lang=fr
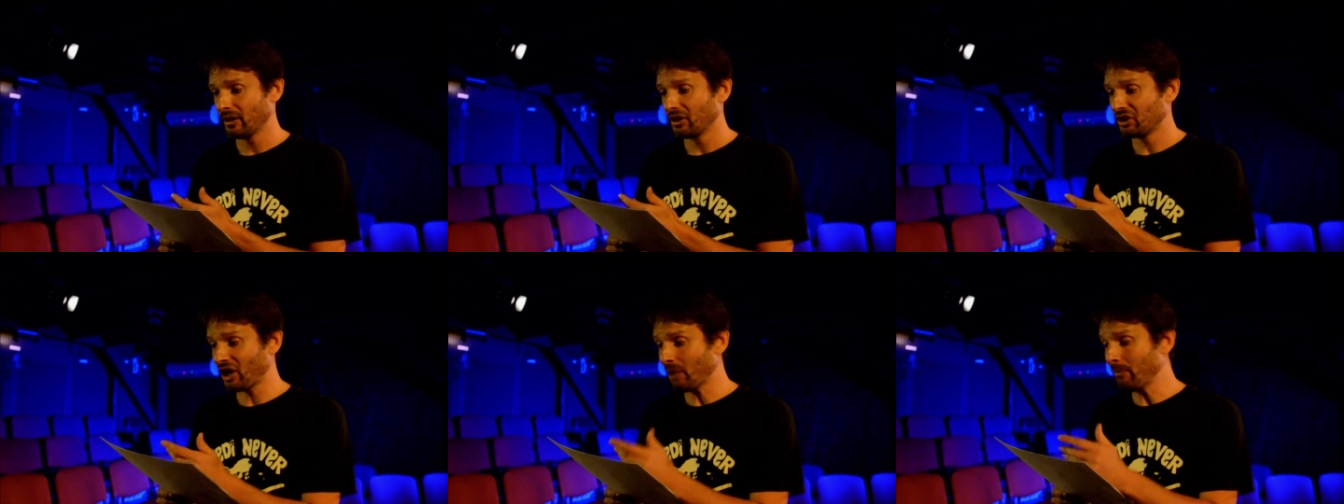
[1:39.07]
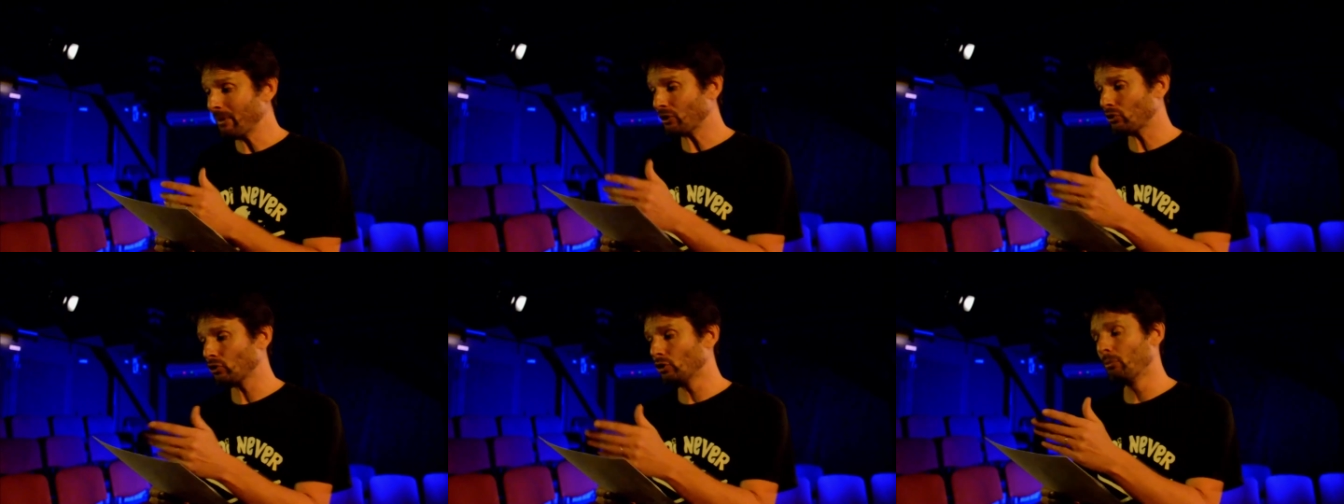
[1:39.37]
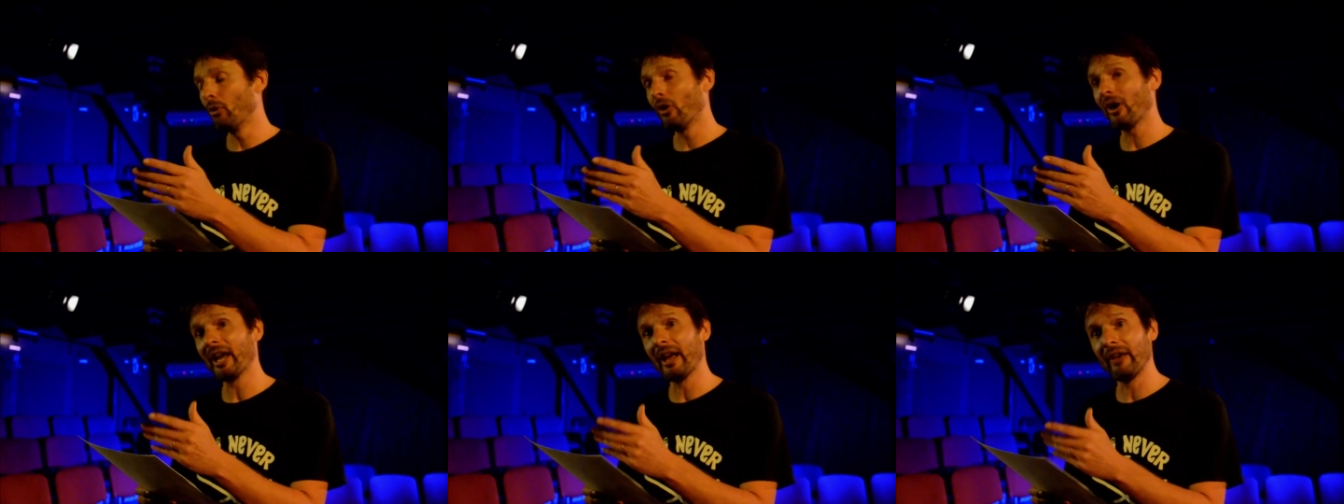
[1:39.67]
Jamais tu ne
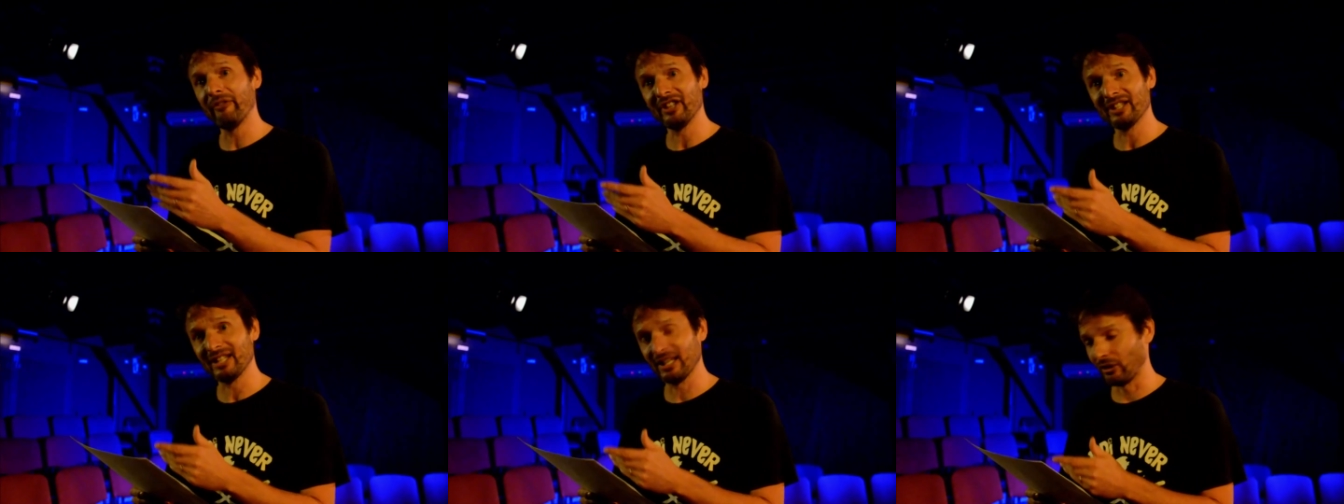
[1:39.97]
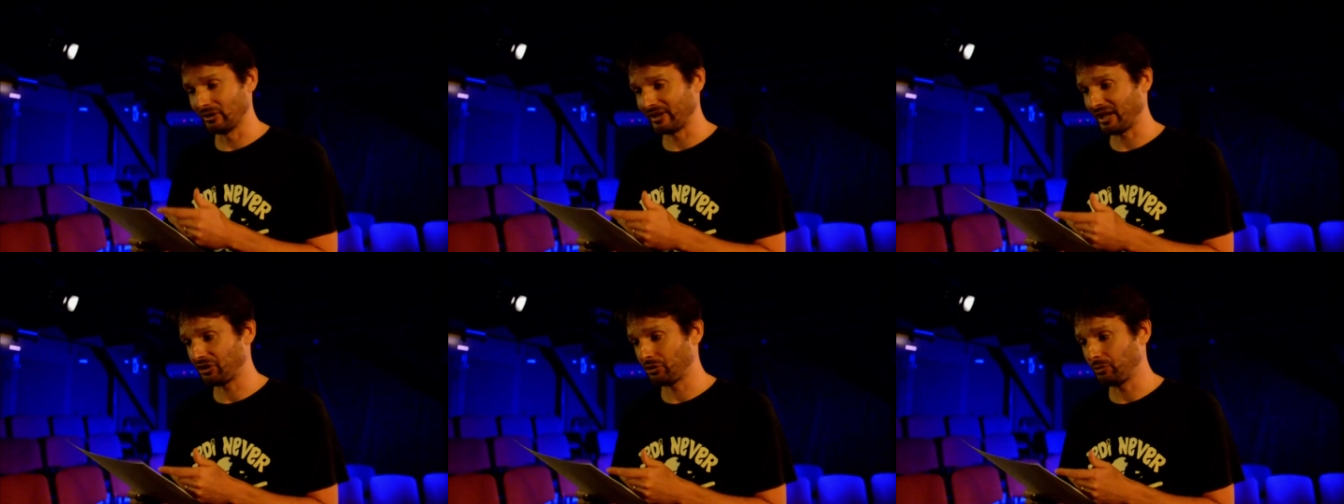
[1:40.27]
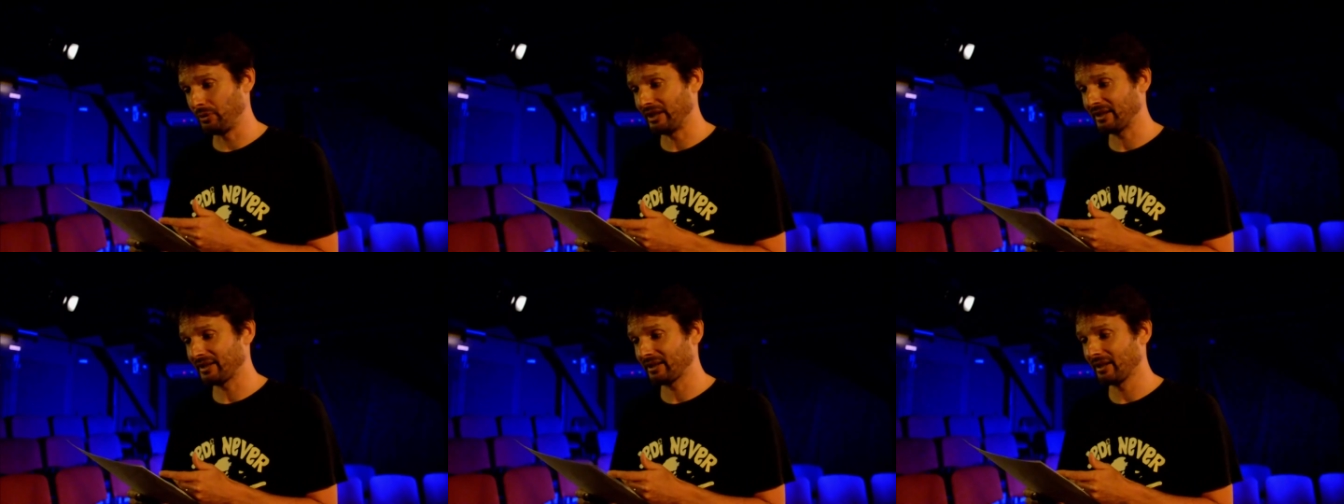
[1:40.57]
m'aurais invité dans ta
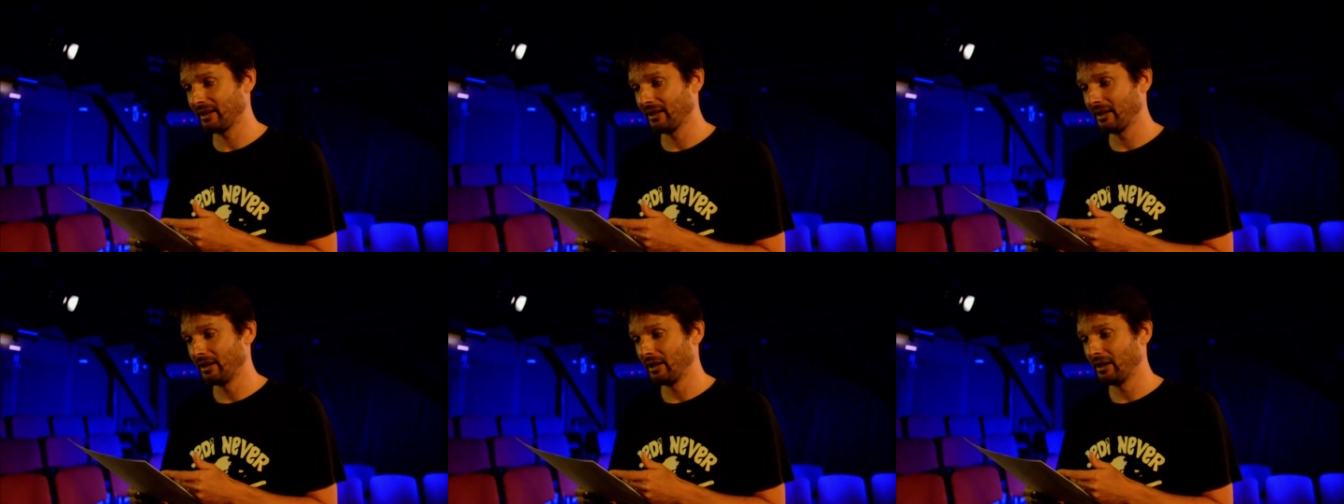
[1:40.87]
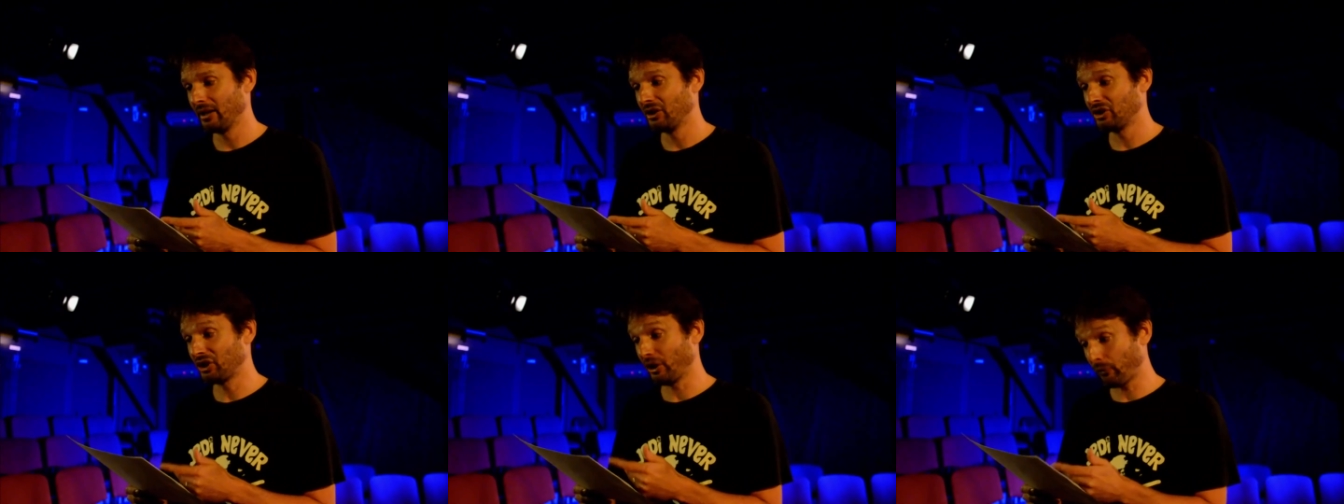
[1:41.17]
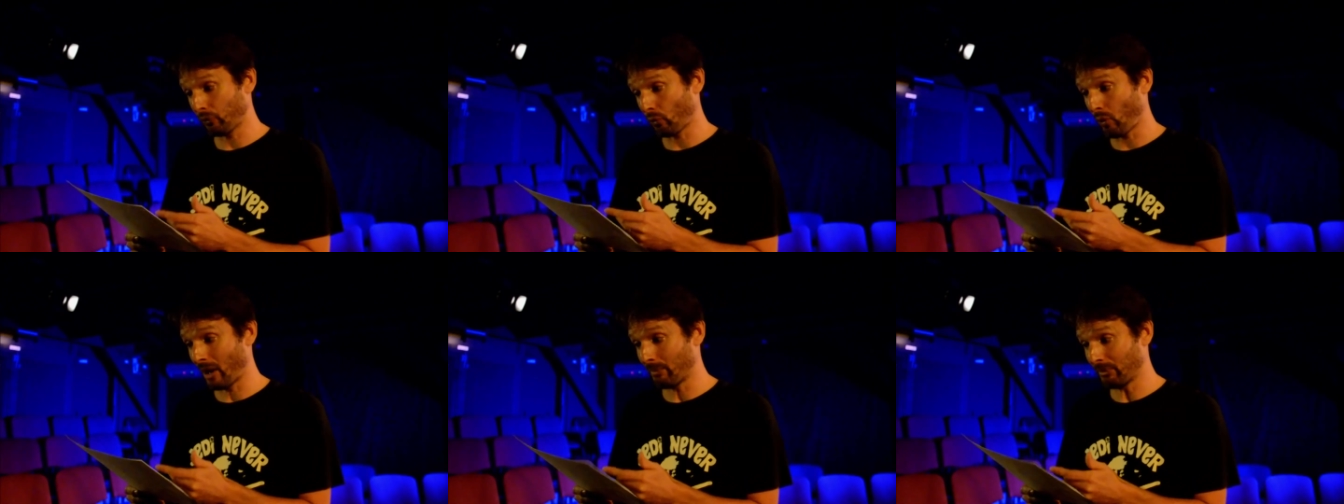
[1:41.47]
suite. J'ai
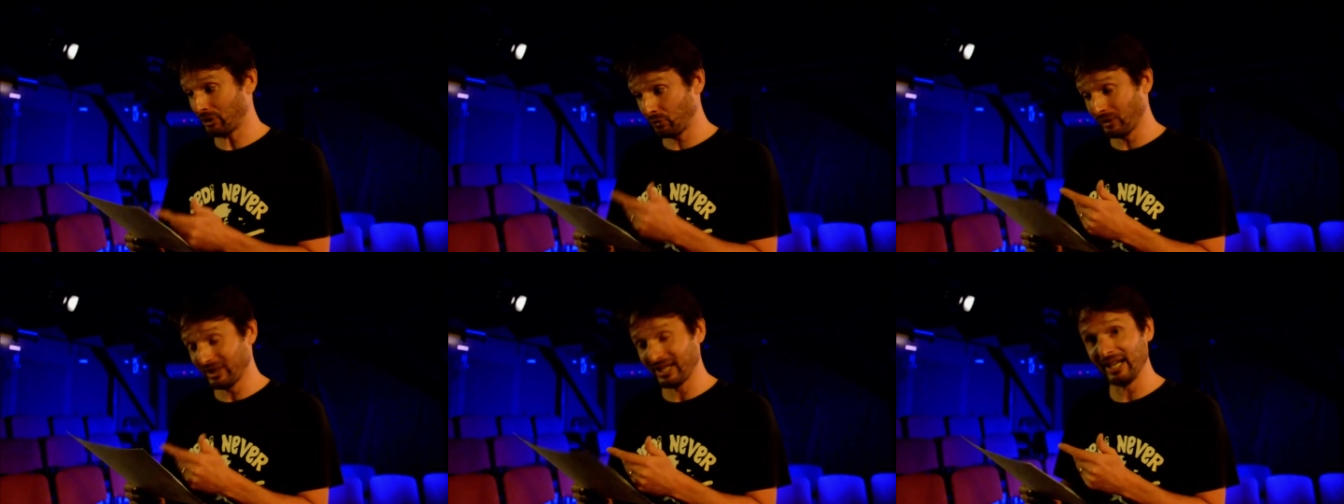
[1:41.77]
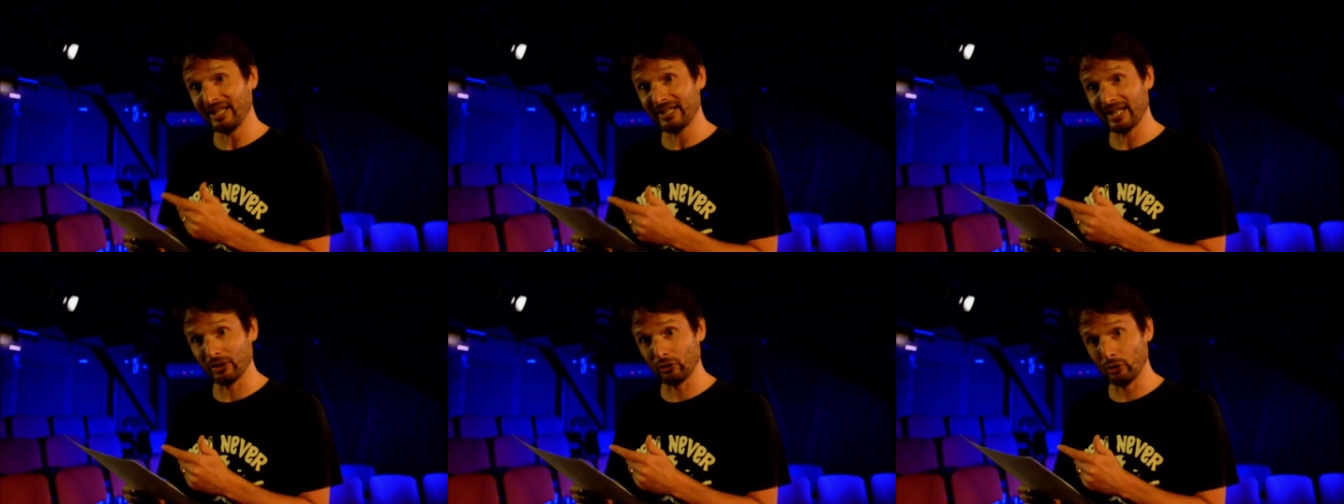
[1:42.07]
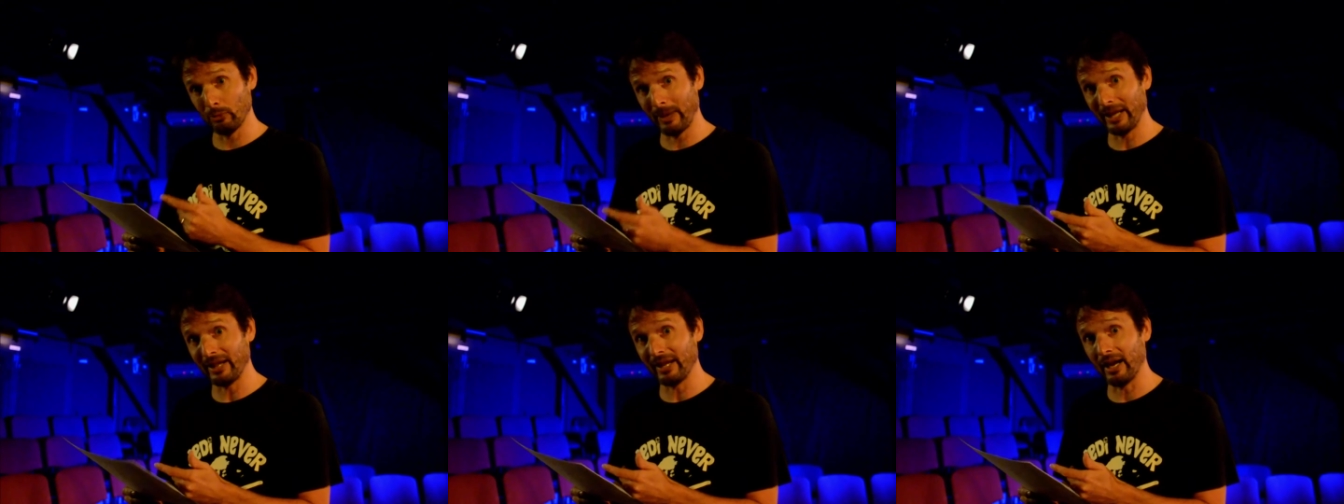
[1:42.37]
froid, mais suis quelqu'un
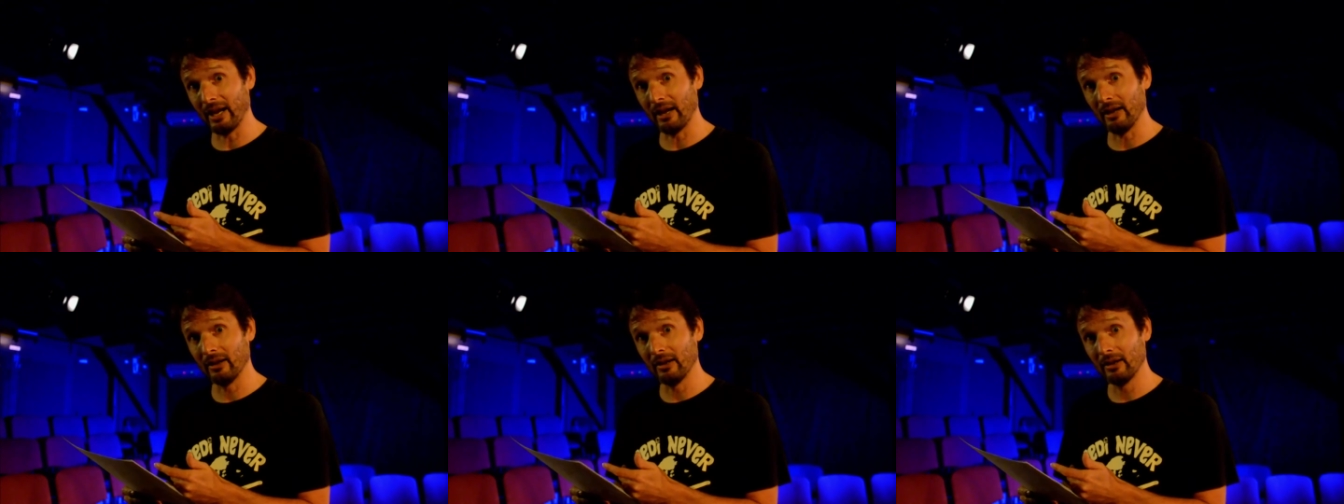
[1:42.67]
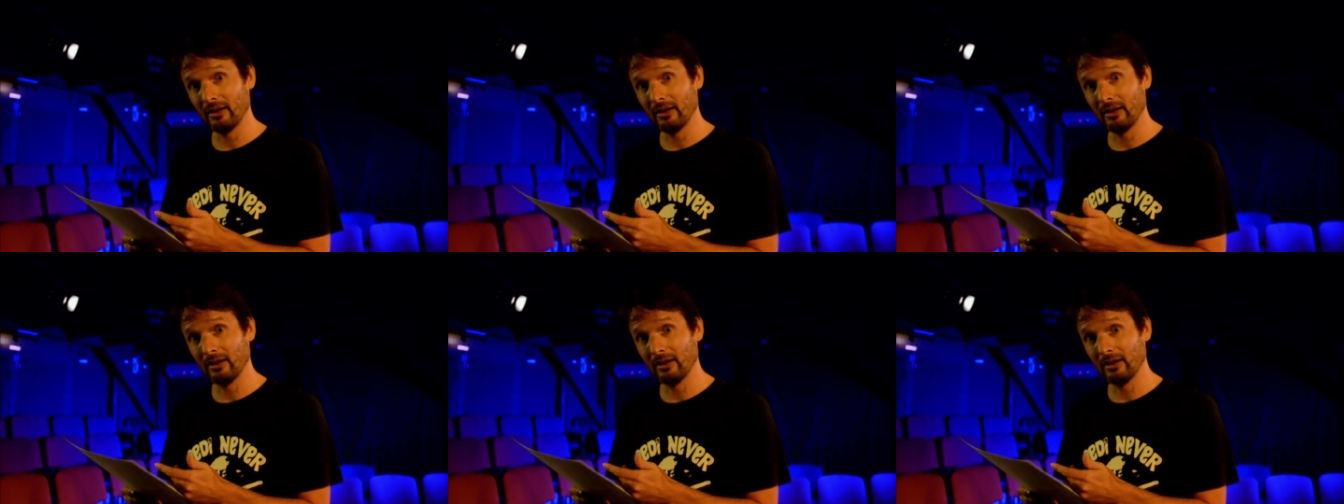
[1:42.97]
de banal